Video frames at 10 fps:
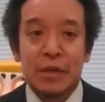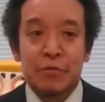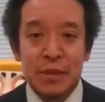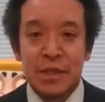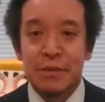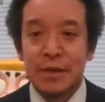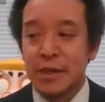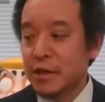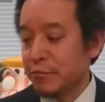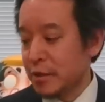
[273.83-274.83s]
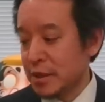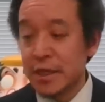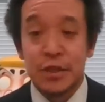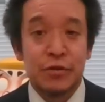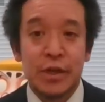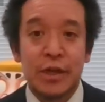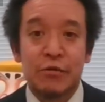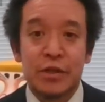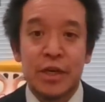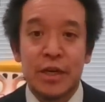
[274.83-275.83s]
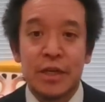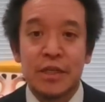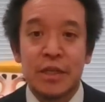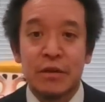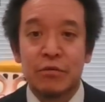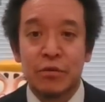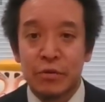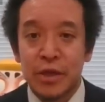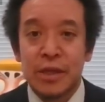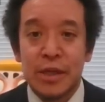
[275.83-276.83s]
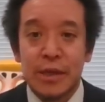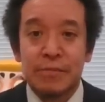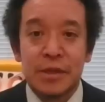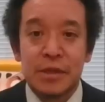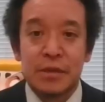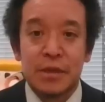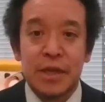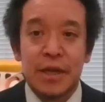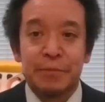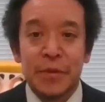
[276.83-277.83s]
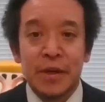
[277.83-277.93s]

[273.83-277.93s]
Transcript: まあ、裁判費用もね、最終的にお支払いしていることになります。で、